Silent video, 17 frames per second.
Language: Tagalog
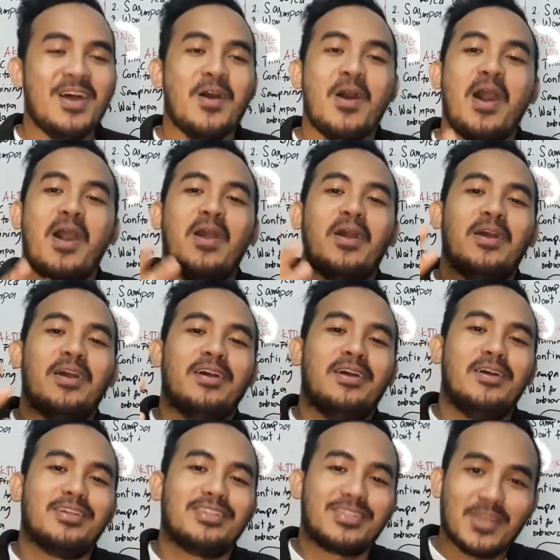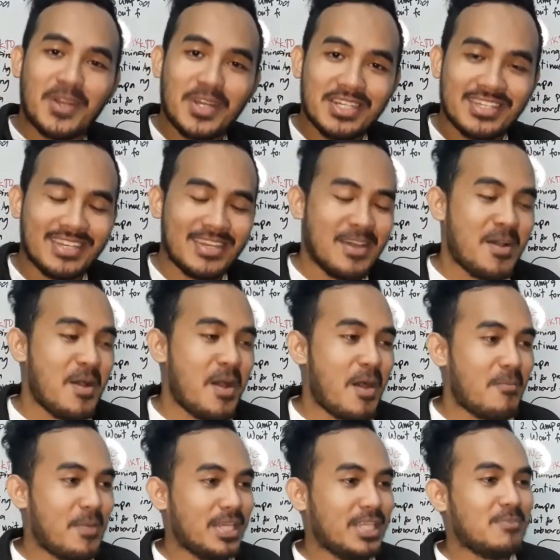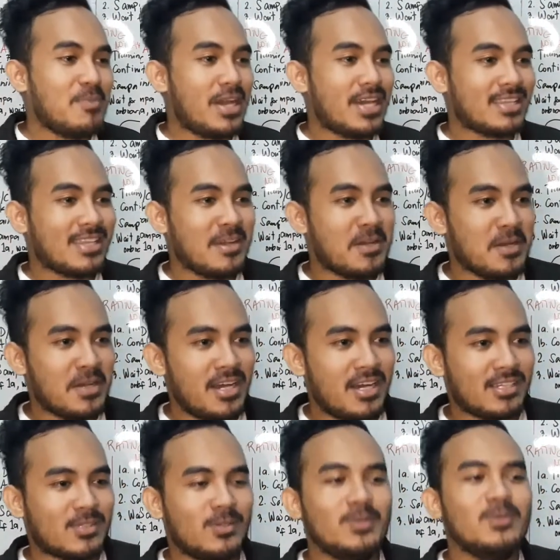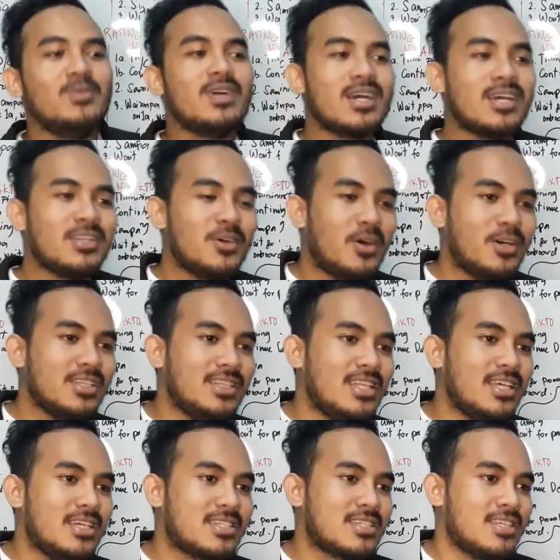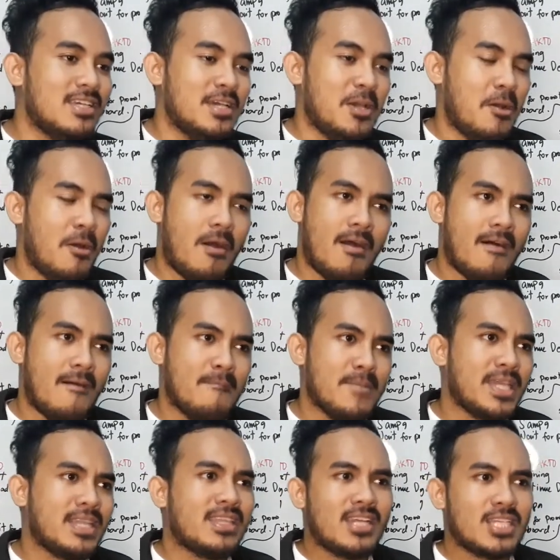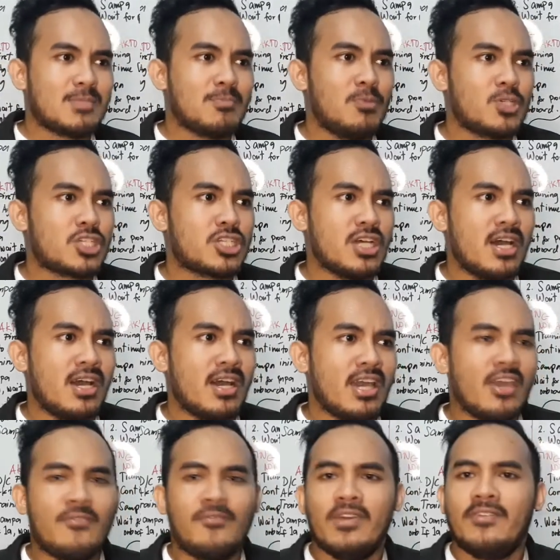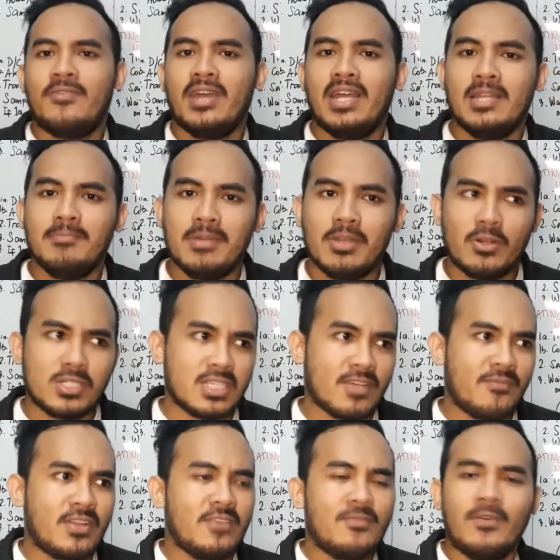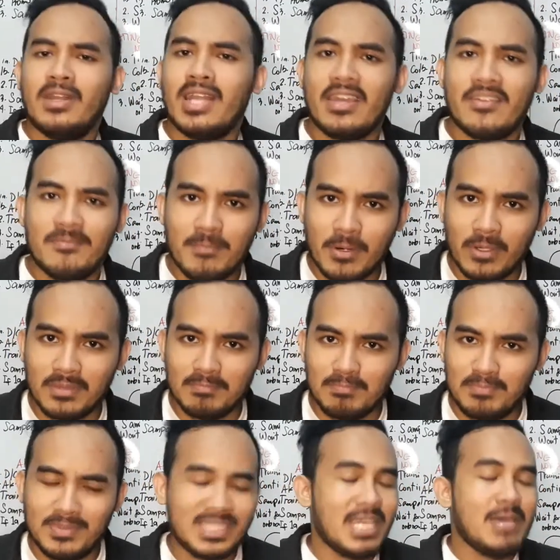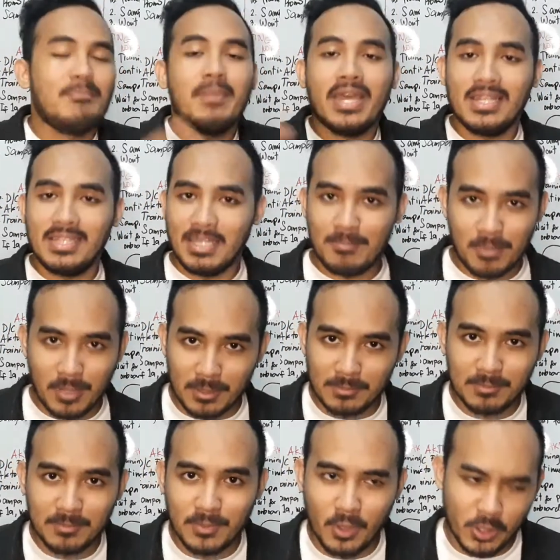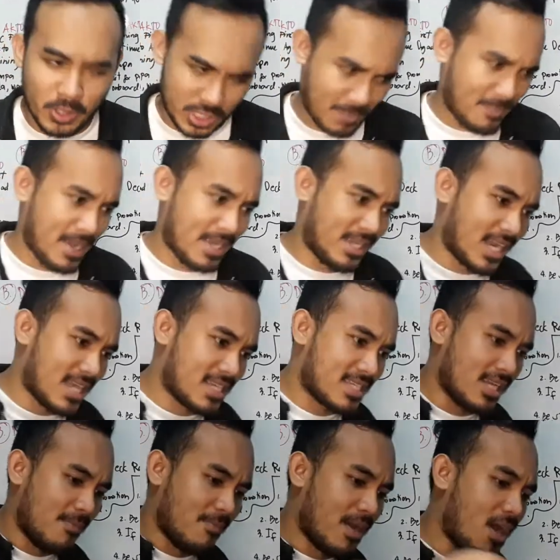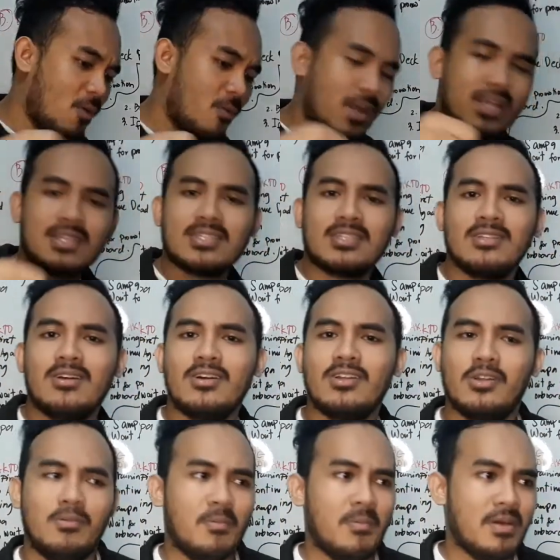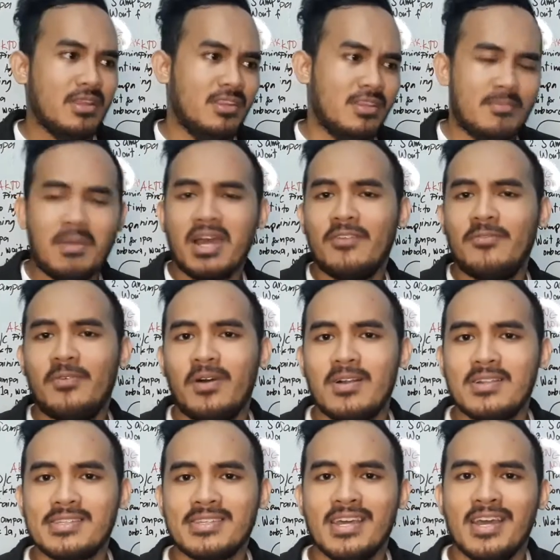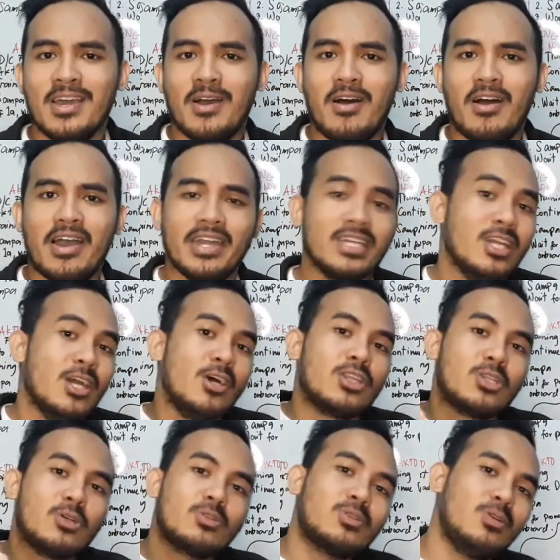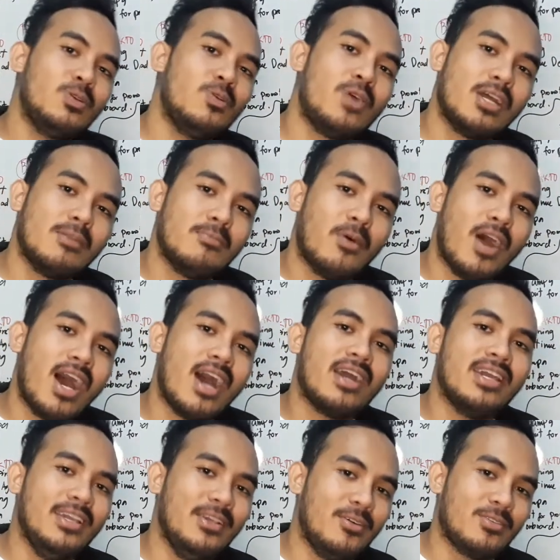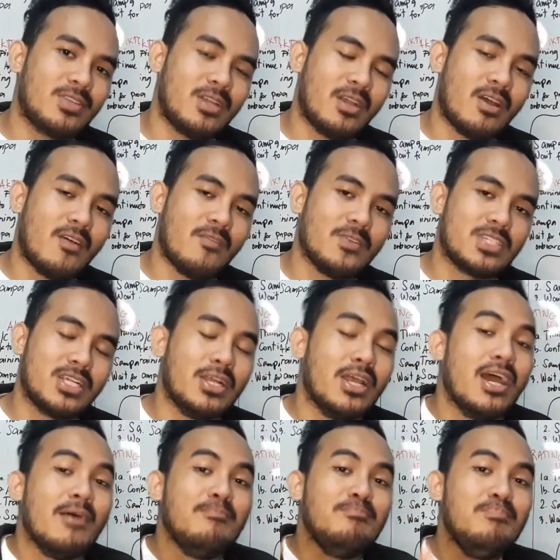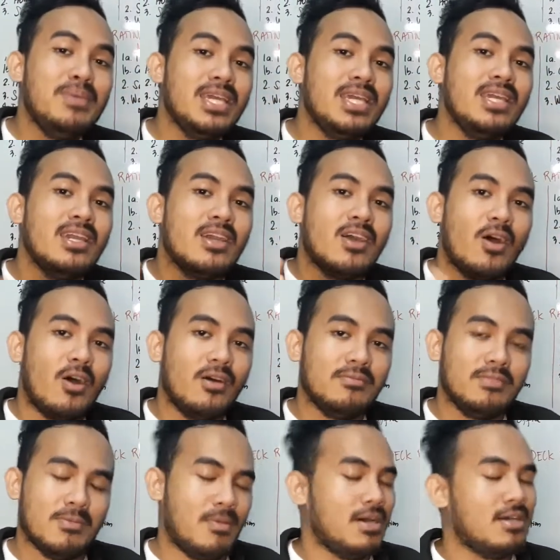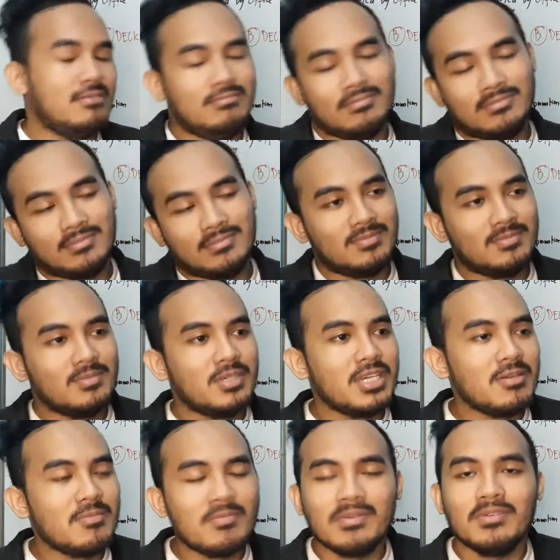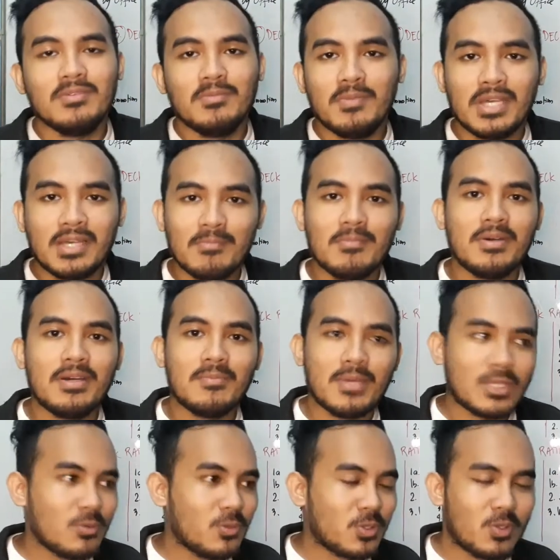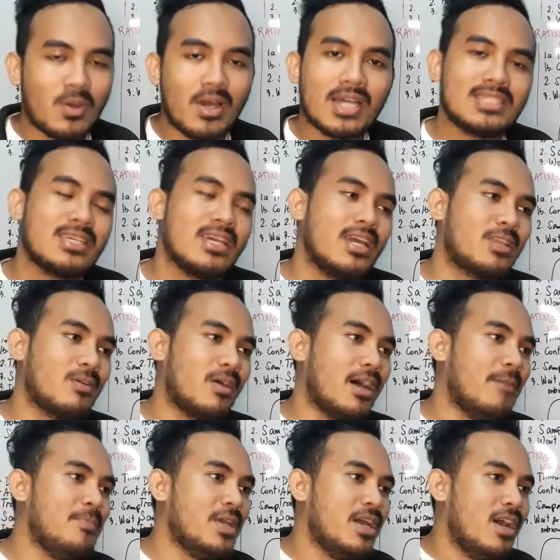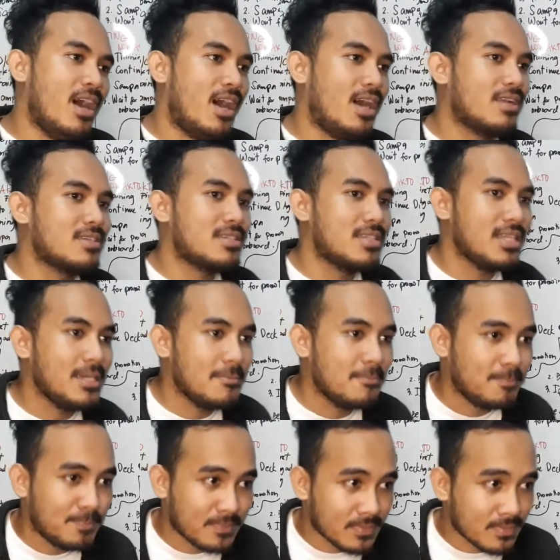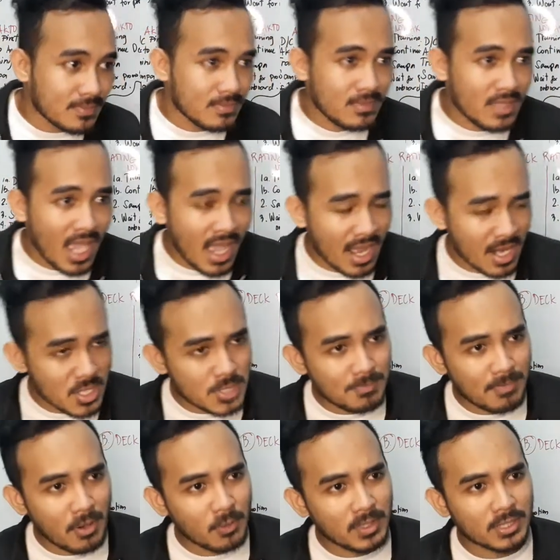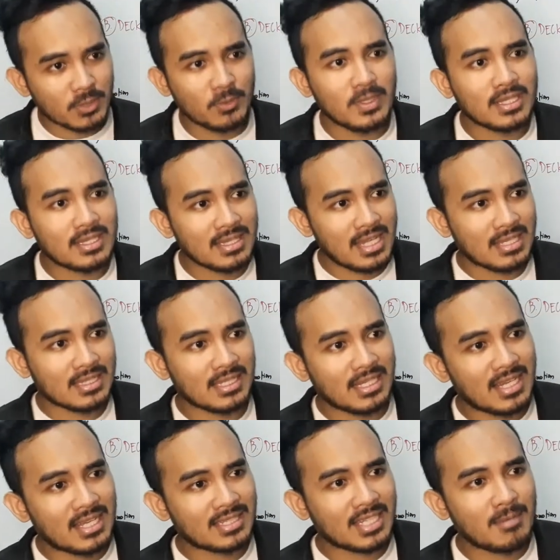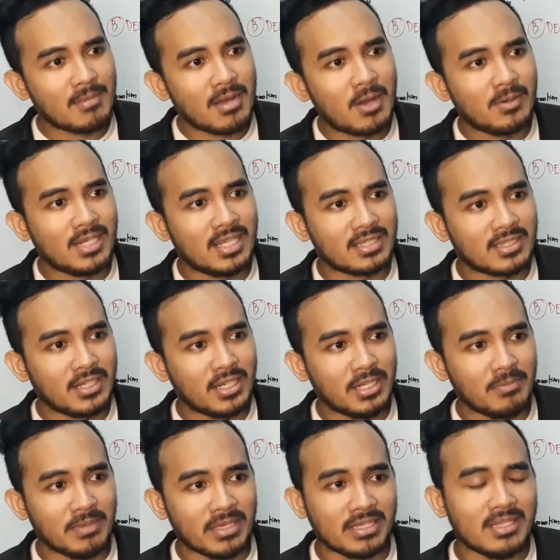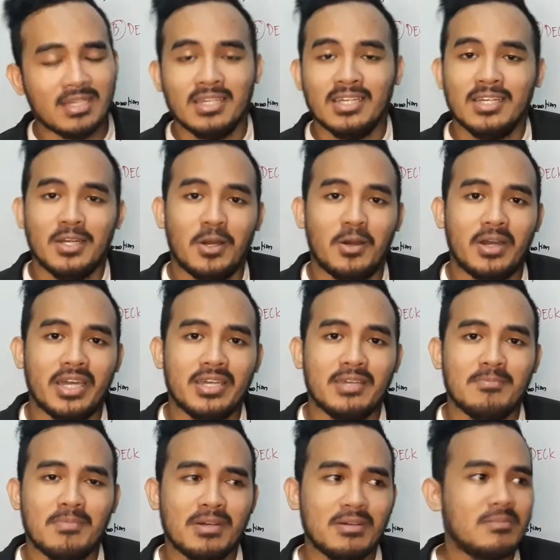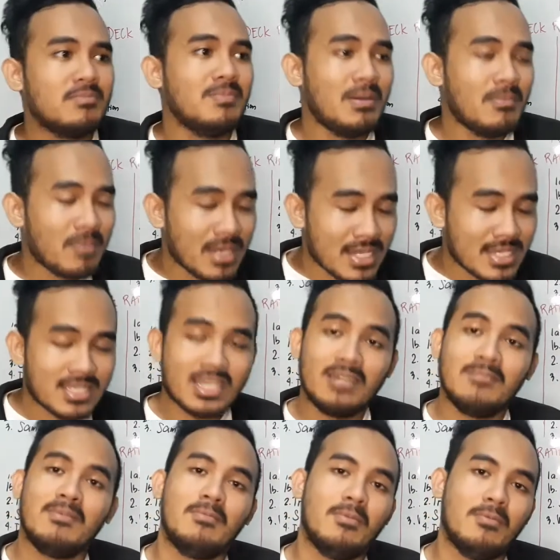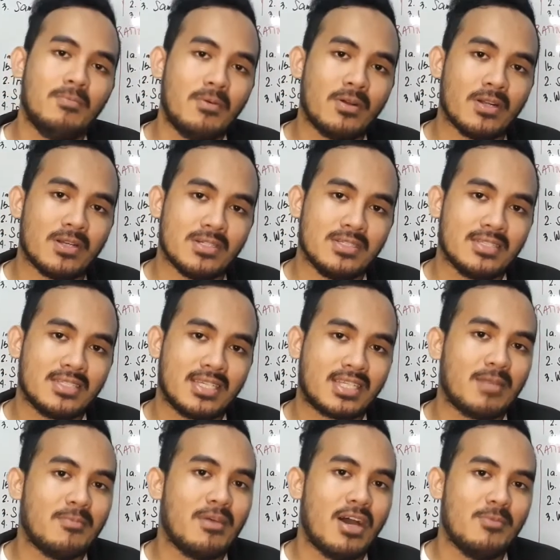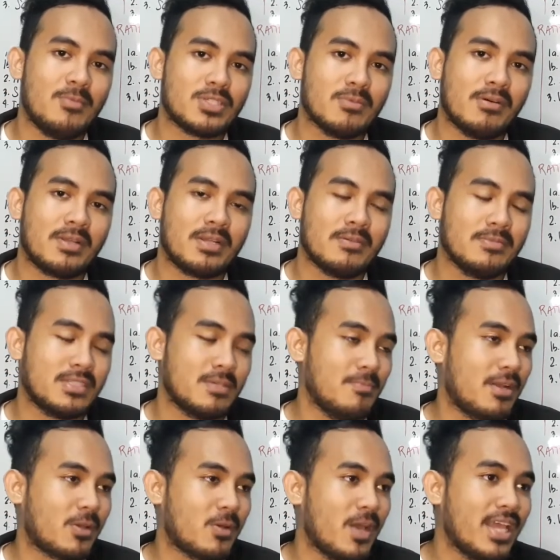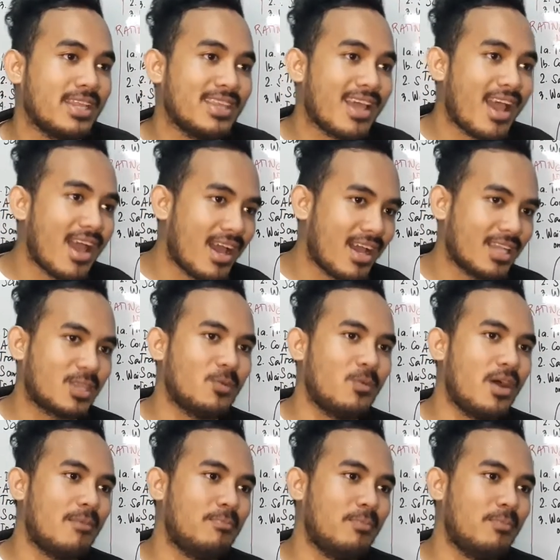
Uh, uh, third, uh, pwede ba kitang uh, tulungan on this uh, maintenance mo sa FFLB or sa free fall lifeboat? Depende po. O sa paggrasa ng mga wires noon or ma- ng mga falls, okay? Tutulungan mo ang iyong third officer. B, di ba? Ay, ma- ma- matuto ka kasi ito ah. Honestly, halos paulit-ulit lang din ang trabaho ng third mate Okay? Mabilis kang mabubor sa trabaho mo sa, bar- sa barko. And nakakatuwa